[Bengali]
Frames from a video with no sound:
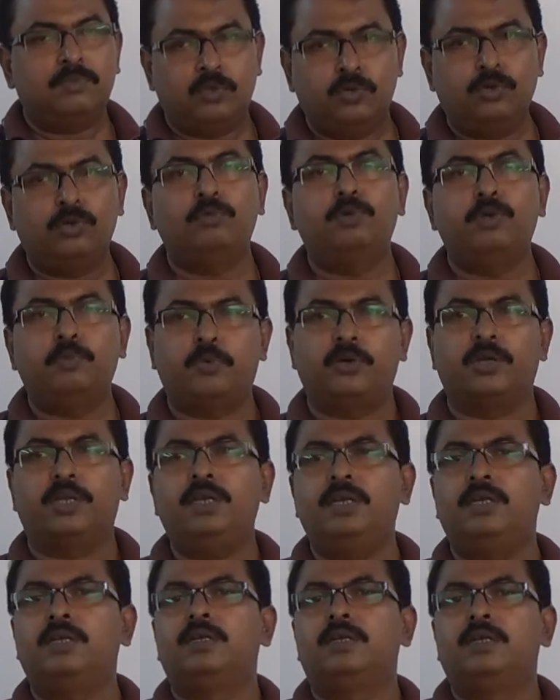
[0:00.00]
করব
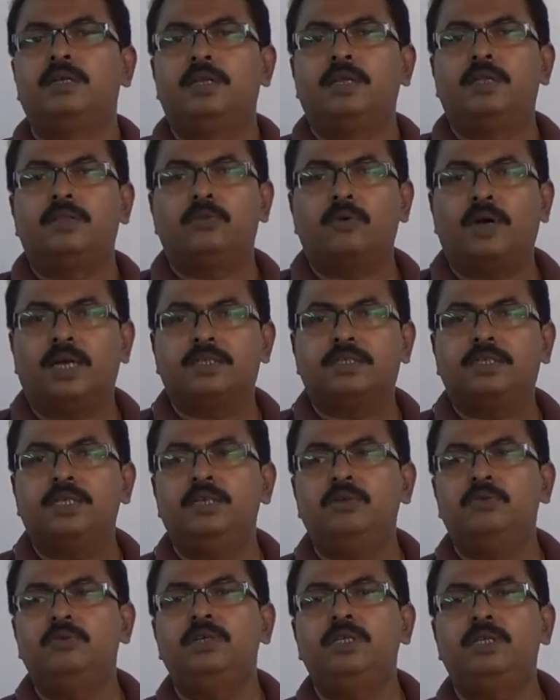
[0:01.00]
পরে তো আজকে
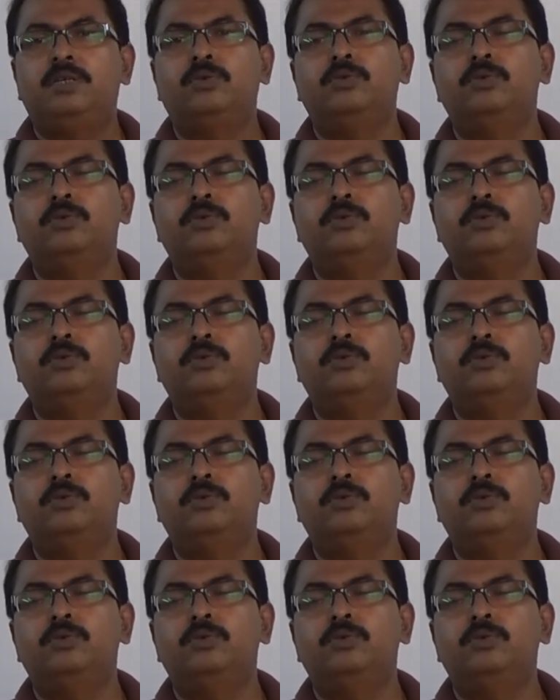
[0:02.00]
ইউনিট